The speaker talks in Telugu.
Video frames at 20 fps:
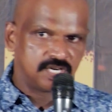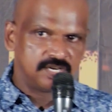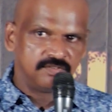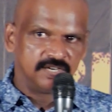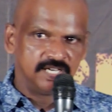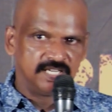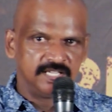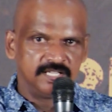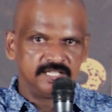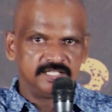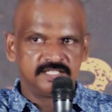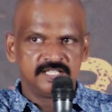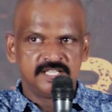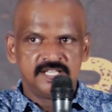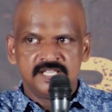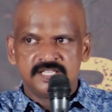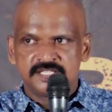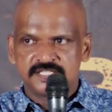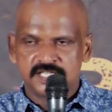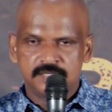కావాలి అని
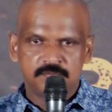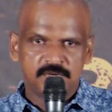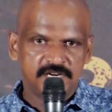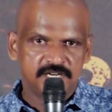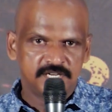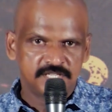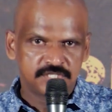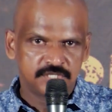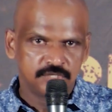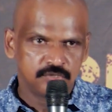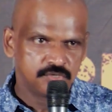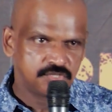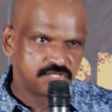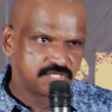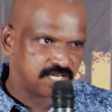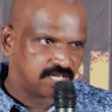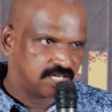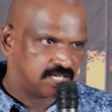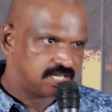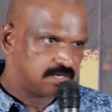సినిమా ఇండస్ట్రీలో
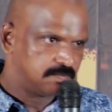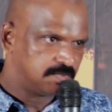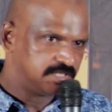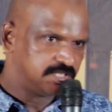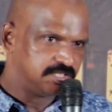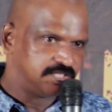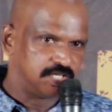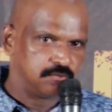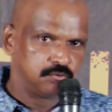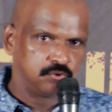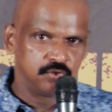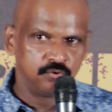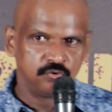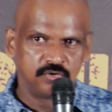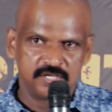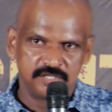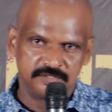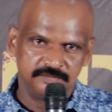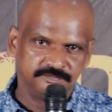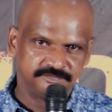చాలామంది దేవుళ్ళు
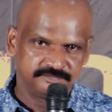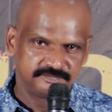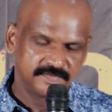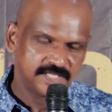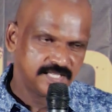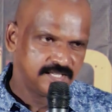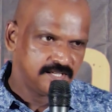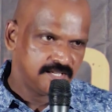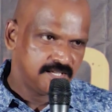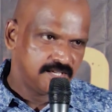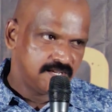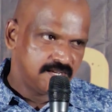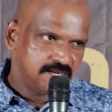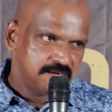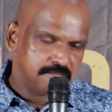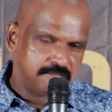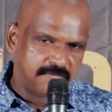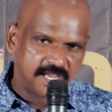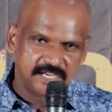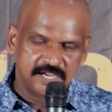ఉన్నారు
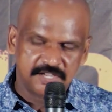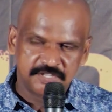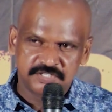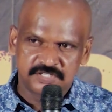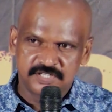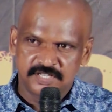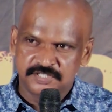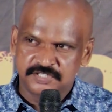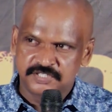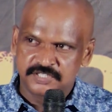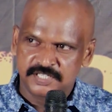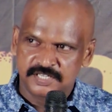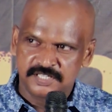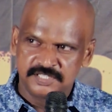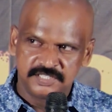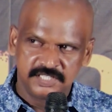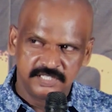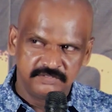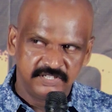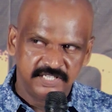మెగాస్టార్
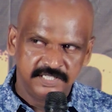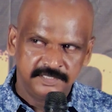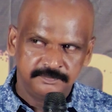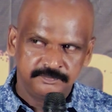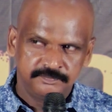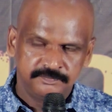చిరంజీవి